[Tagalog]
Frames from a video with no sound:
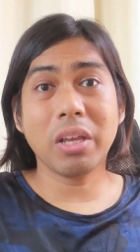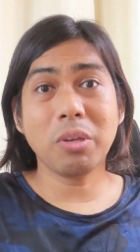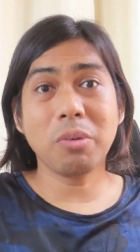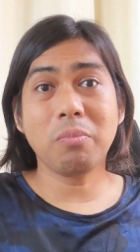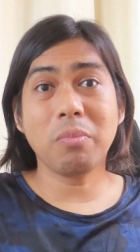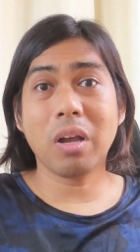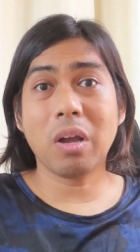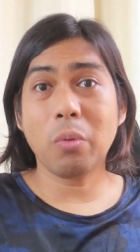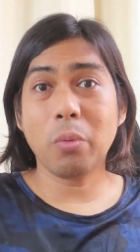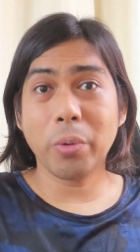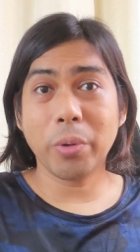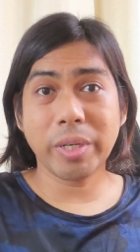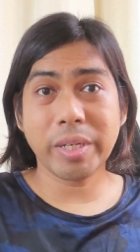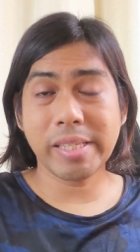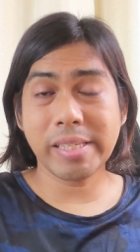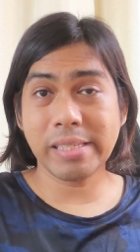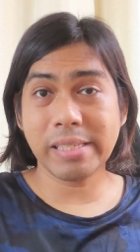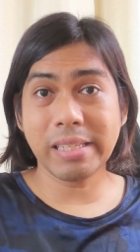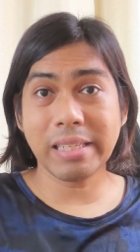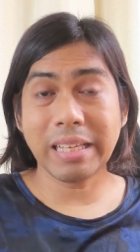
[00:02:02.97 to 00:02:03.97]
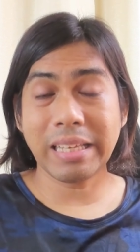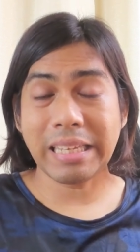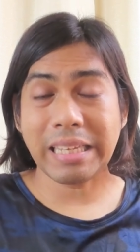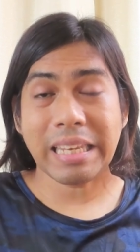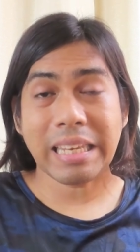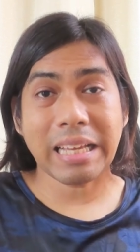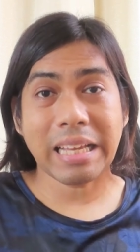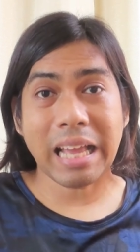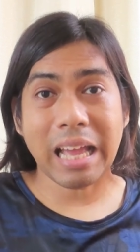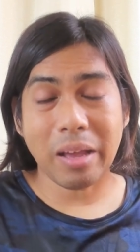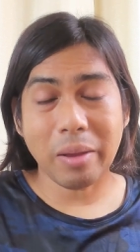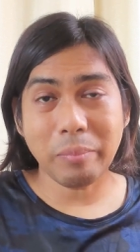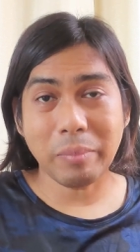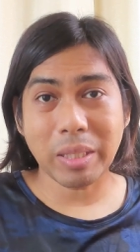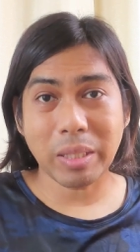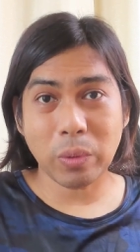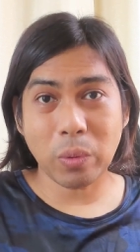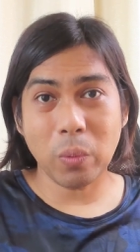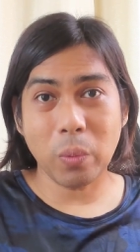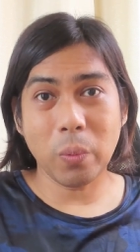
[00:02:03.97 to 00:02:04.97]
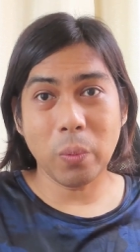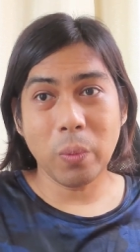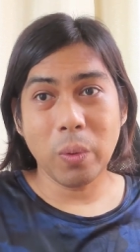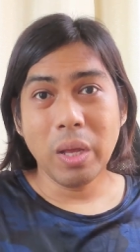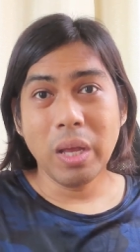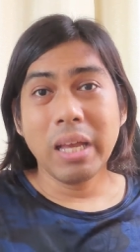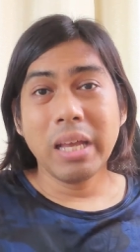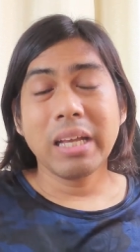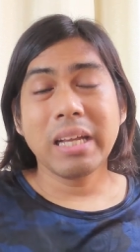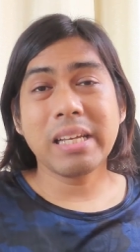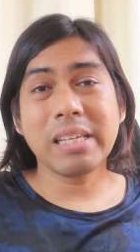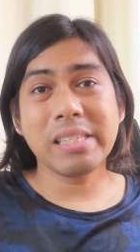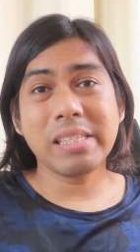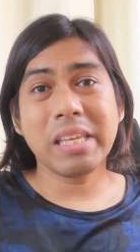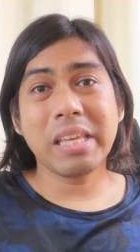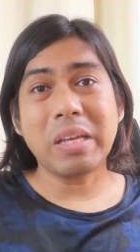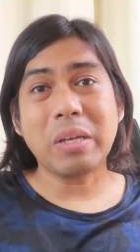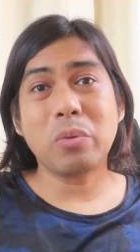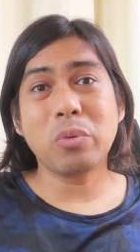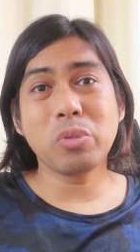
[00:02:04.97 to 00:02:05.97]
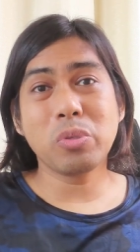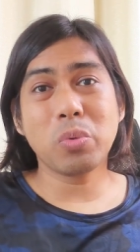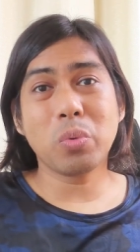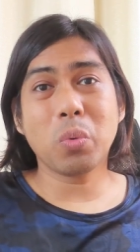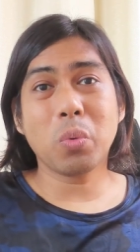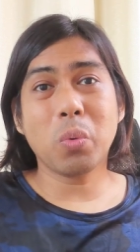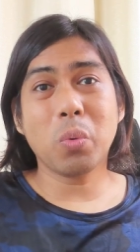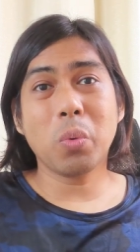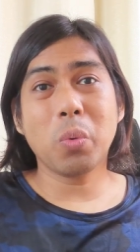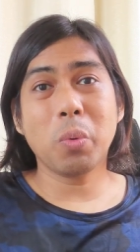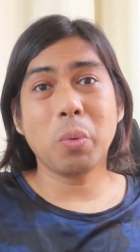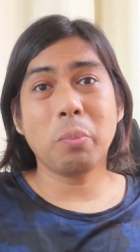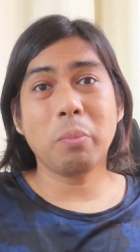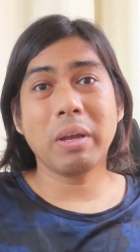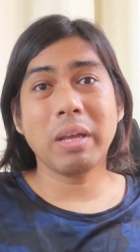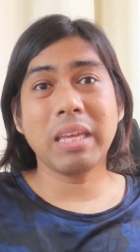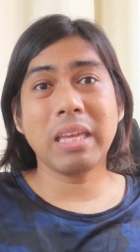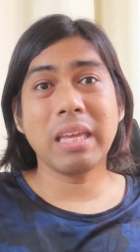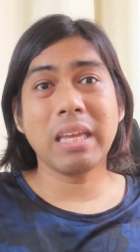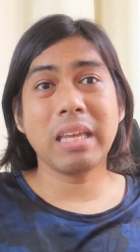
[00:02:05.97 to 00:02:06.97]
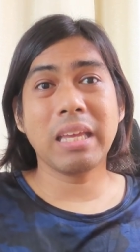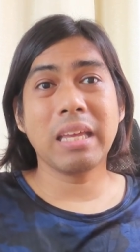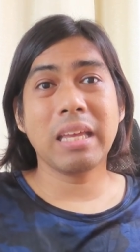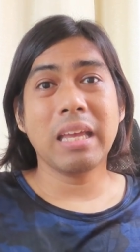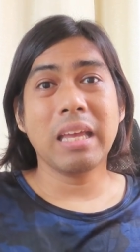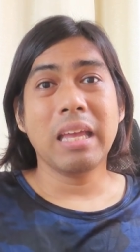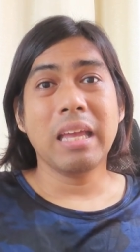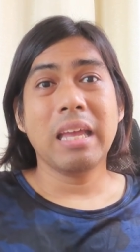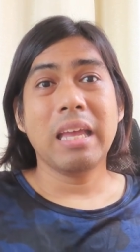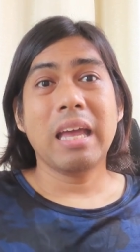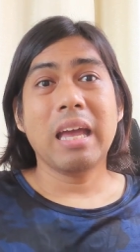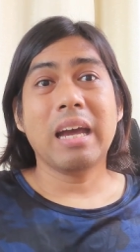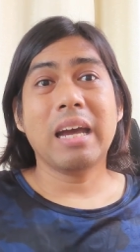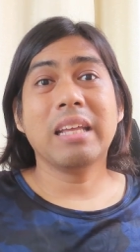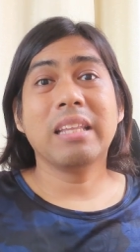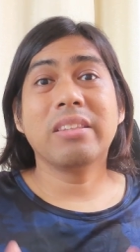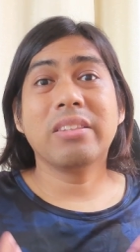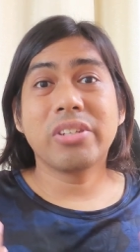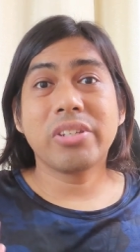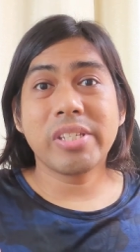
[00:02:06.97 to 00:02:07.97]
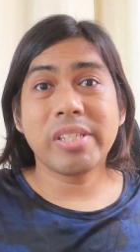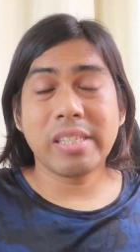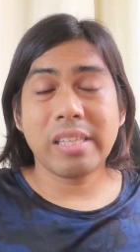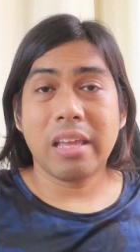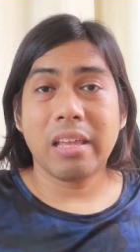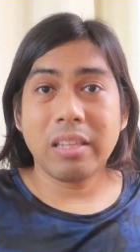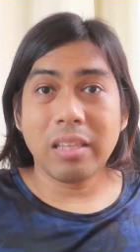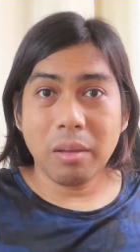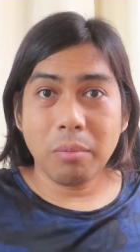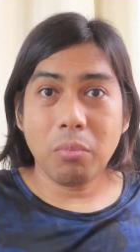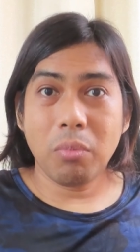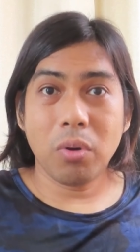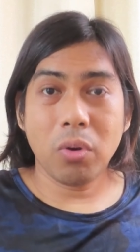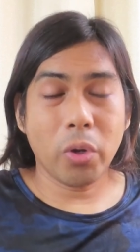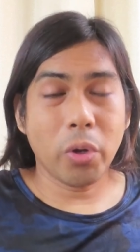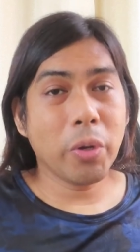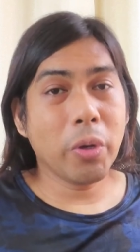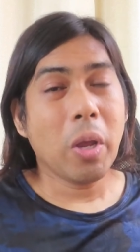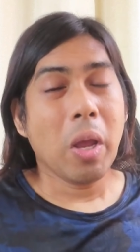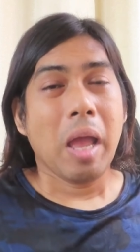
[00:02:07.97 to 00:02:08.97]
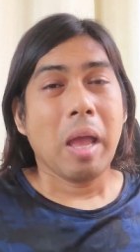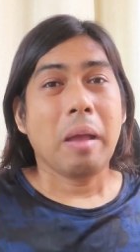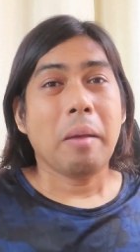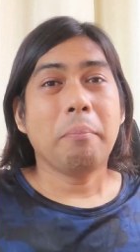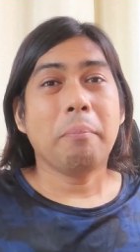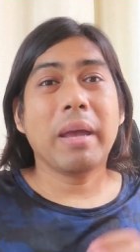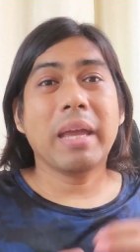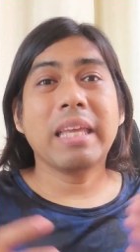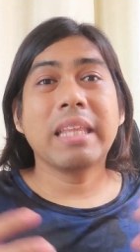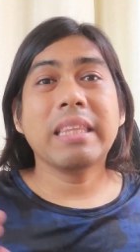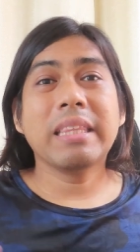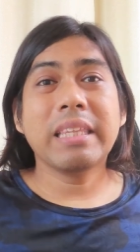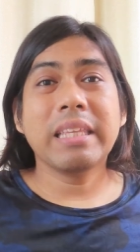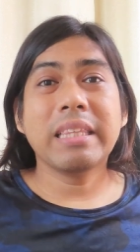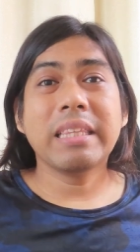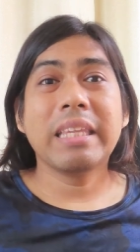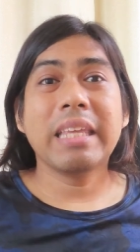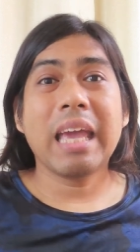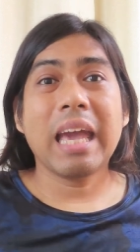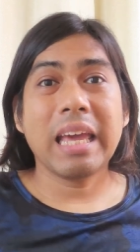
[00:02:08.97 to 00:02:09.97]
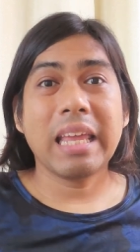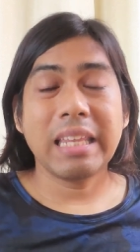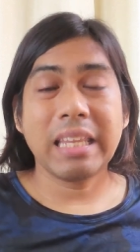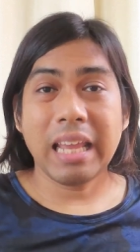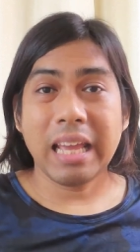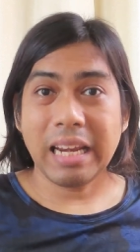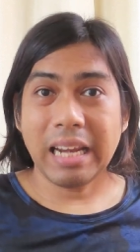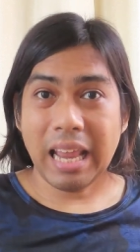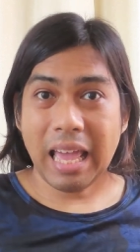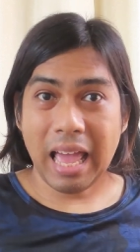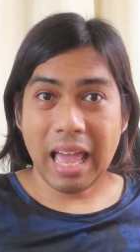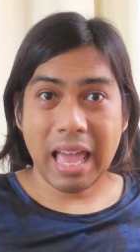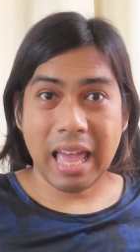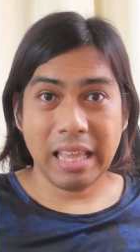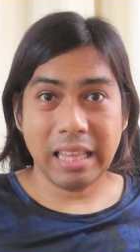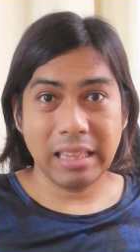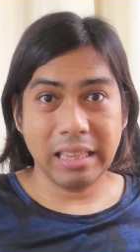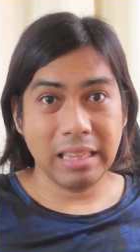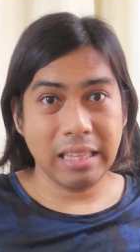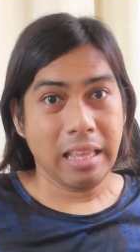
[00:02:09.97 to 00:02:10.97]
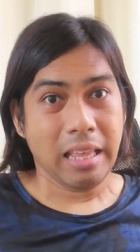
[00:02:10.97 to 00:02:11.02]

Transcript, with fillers: lang yung mga words na ginagamit ko kasi gusto ko maging understandable or maintindihan ng lahat.